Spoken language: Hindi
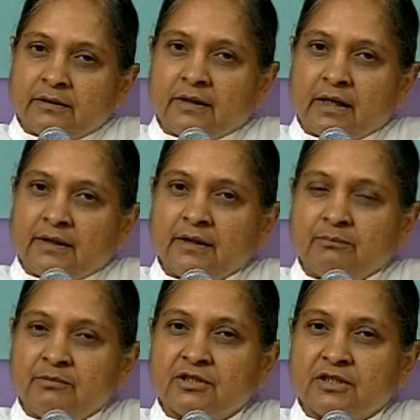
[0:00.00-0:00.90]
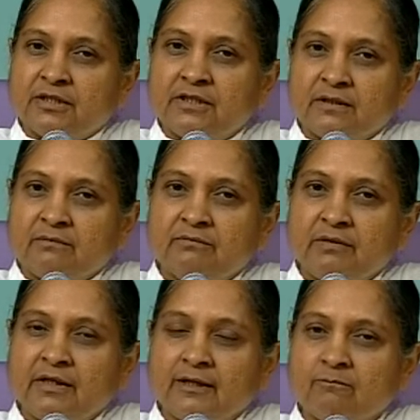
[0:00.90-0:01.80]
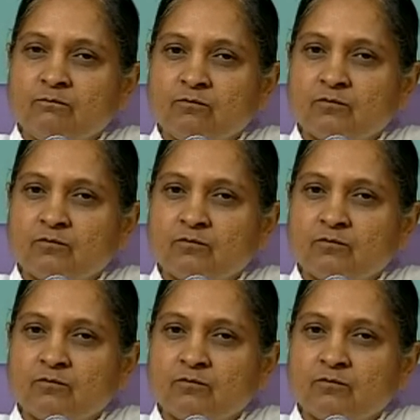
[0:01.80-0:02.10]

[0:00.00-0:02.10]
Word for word: यानी पिछले जन्म में हम